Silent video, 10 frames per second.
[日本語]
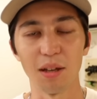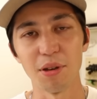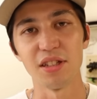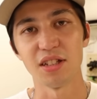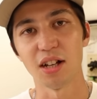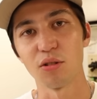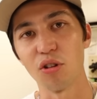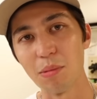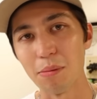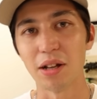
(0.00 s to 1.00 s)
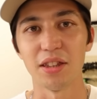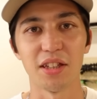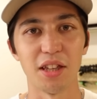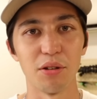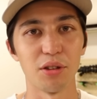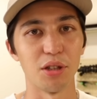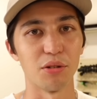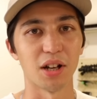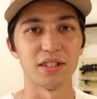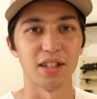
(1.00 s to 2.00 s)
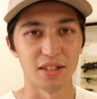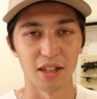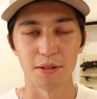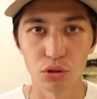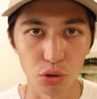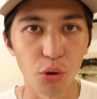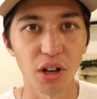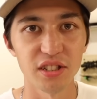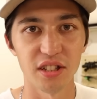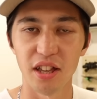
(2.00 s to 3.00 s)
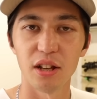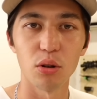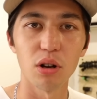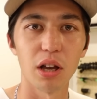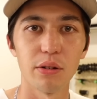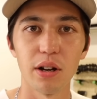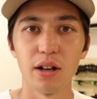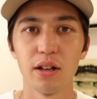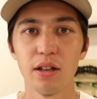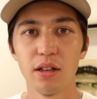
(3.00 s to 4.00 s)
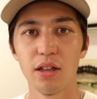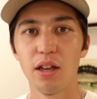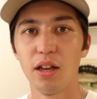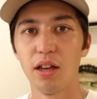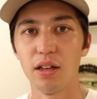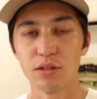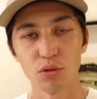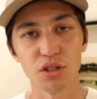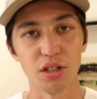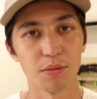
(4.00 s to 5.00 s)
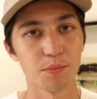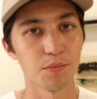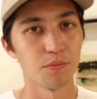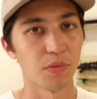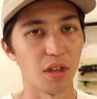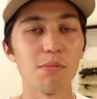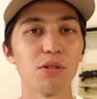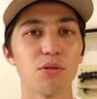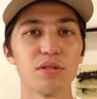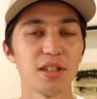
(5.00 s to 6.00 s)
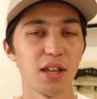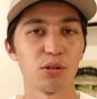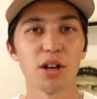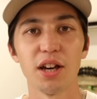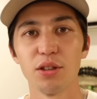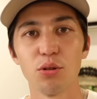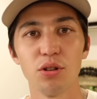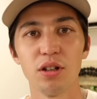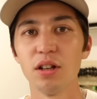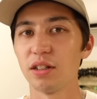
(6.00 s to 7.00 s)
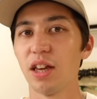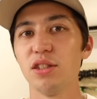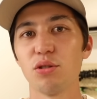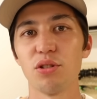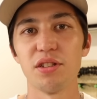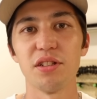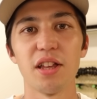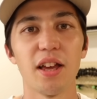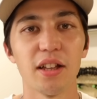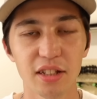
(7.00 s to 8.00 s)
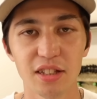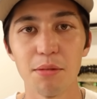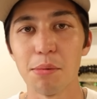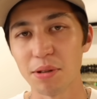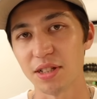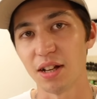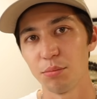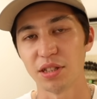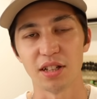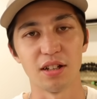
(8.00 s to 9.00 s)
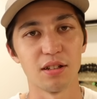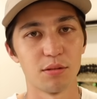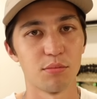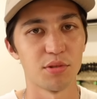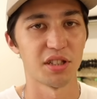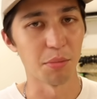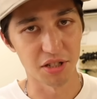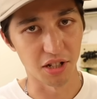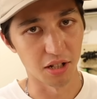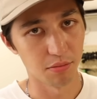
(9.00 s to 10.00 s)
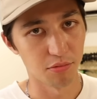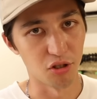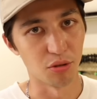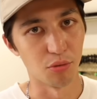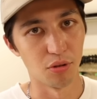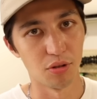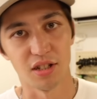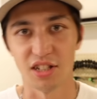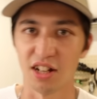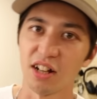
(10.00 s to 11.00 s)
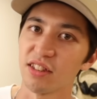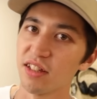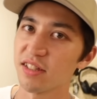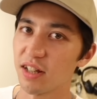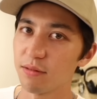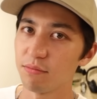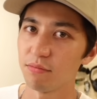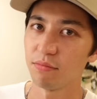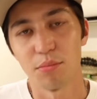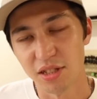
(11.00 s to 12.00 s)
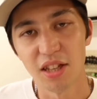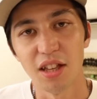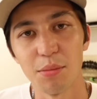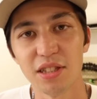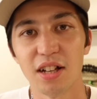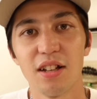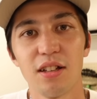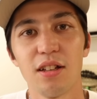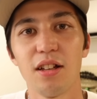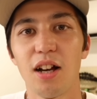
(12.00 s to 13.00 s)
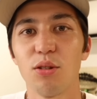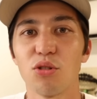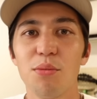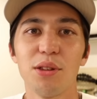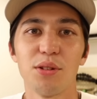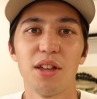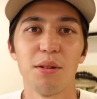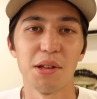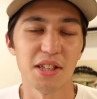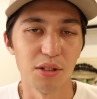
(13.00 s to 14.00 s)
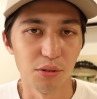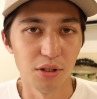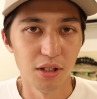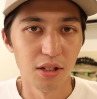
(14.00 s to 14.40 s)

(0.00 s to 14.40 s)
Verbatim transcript: ダメージがこう今回ってきてるっていう感じですねという感じでね今回は、え少し今のスケート界の現状について話してみました皆さん知ってましたかそれとも知らなかったですか、まあ、ぜひね、皆さん、あの、コメントで皆さんの